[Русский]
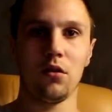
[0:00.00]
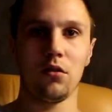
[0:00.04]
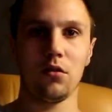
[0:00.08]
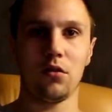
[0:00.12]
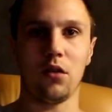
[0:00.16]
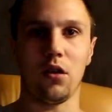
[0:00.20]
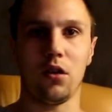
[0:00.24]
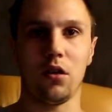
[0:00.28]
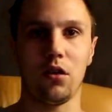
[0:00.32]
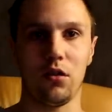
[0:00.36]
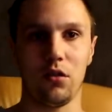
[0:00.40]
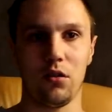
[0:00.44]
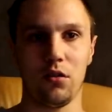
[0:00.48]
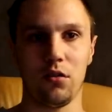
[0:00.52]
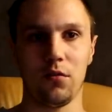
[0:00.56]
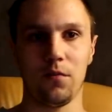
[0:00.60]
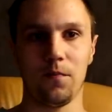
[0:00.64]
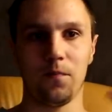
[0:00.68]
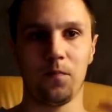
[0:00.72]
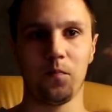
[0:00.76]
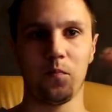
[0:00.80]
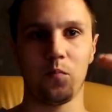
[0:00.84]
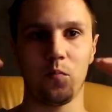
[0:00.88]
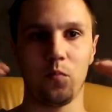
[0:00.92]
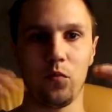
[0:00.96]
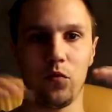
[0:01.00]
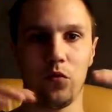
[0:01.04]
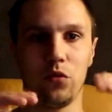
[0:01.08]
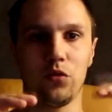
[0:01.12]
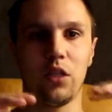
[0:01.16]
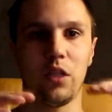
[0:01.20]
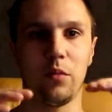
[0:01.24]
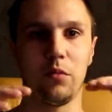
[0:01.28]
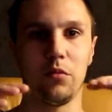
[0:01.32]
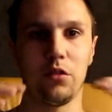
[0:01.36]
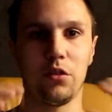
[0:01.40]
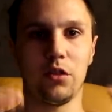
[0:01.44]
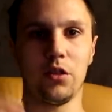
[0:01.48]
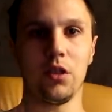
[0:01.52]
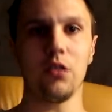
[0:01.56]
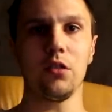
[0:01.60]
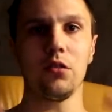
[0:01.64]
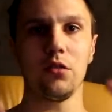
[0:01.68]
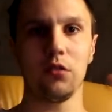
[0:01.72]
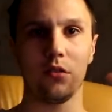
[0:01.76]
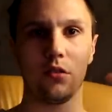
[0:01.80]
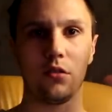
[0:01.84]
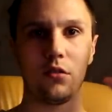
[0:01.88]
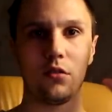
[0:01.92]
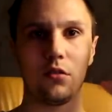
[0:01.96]
Так, фундамент
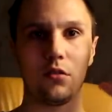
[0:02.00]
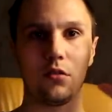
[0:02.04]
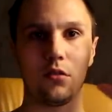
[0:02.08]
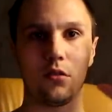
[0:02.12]
есть,